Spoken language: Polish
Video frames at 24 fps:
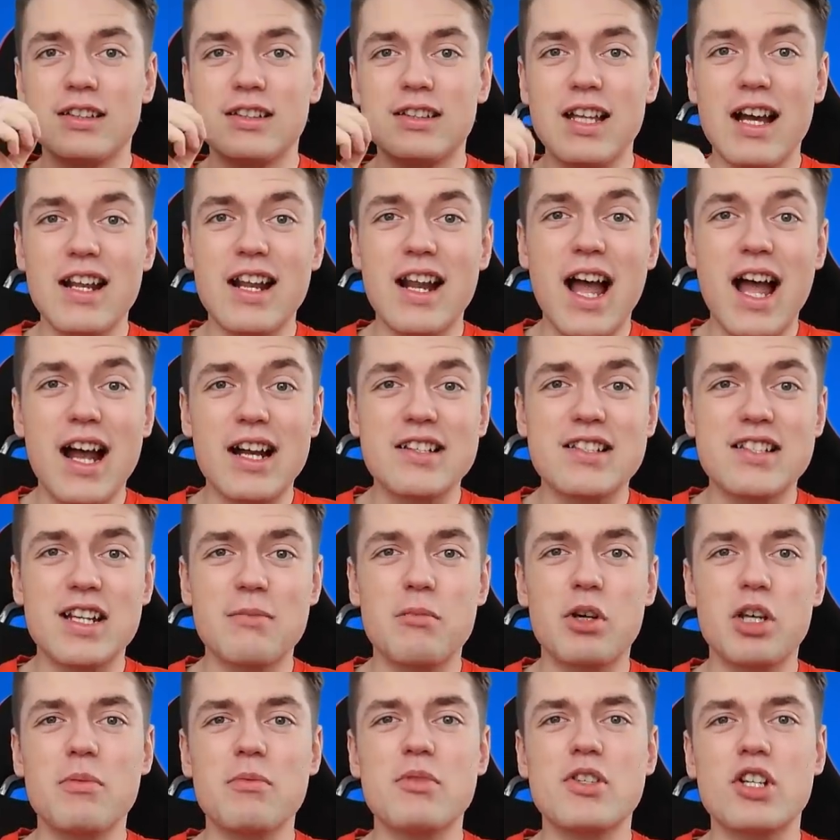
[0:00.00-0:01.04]
Ta reakcja
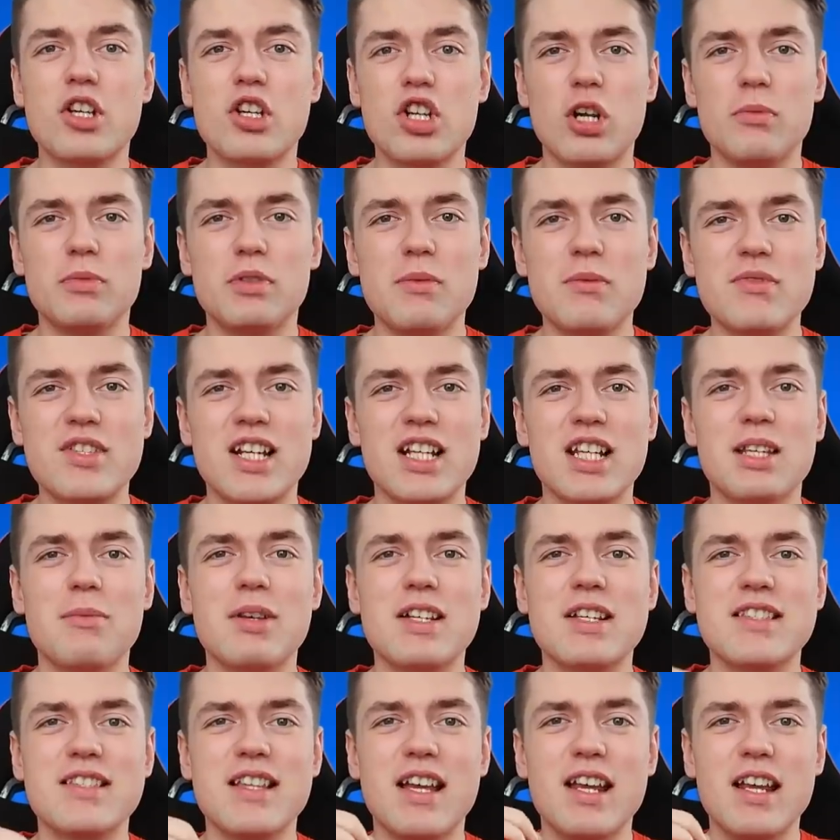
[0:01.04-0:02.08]
moim skromnym zdaniem
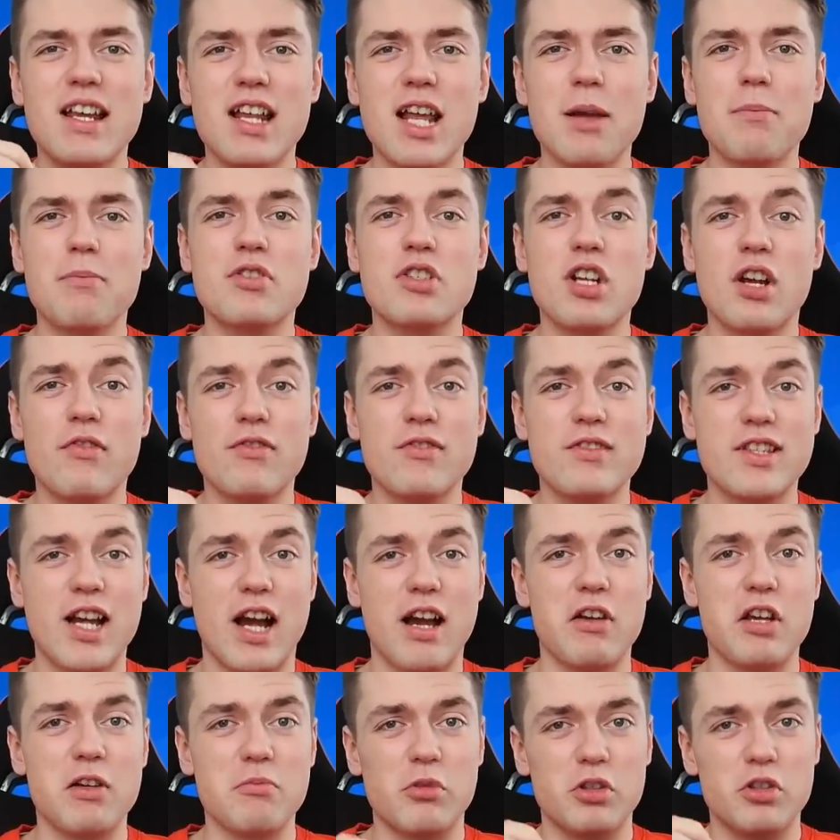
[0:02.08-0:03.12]
jest najlepsza w
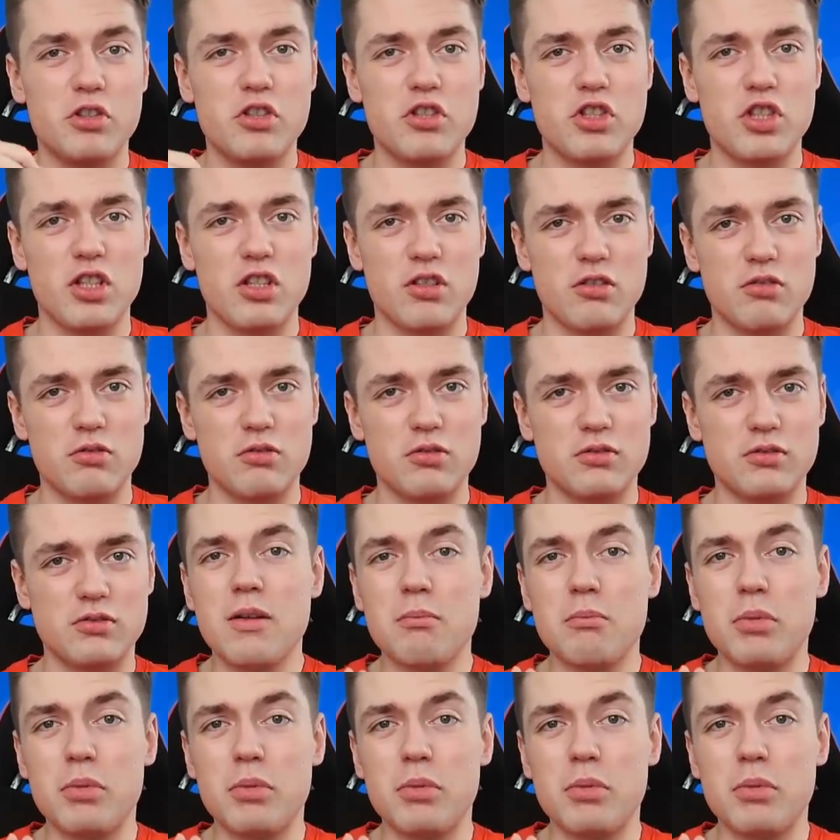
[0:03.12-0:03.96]
całym odcinku.